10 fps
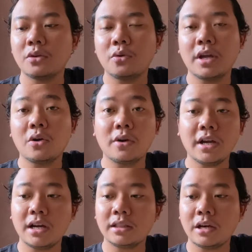
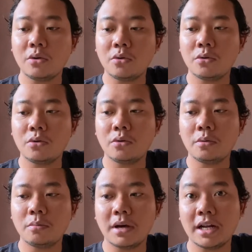goyang-goyang atau
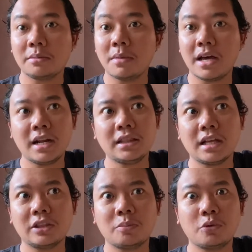baret-baret
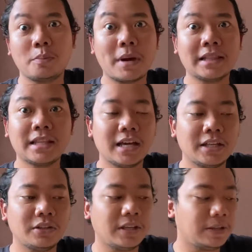ataupun patah
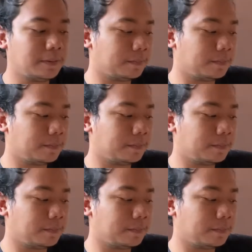gitu ya